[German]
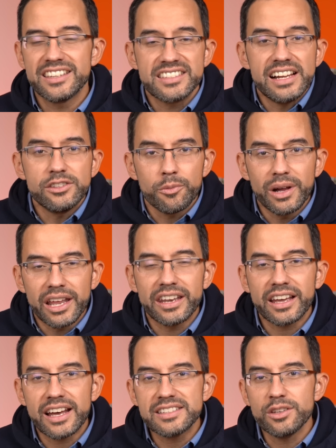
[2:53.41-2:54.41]
zahlt doch mal an
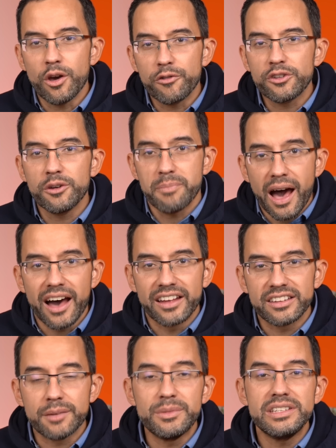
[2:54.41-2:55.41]
der Kasse öfter
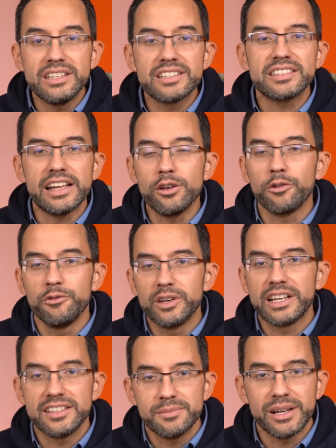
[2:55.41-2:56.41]
bar, damit die das Geld auch
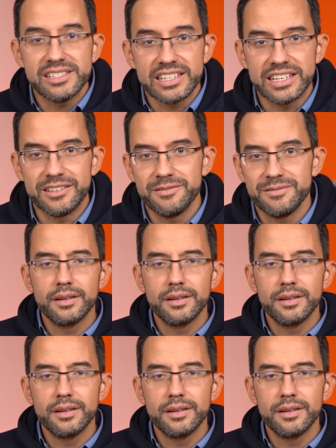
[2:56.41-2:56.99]
wirklich mal sehen.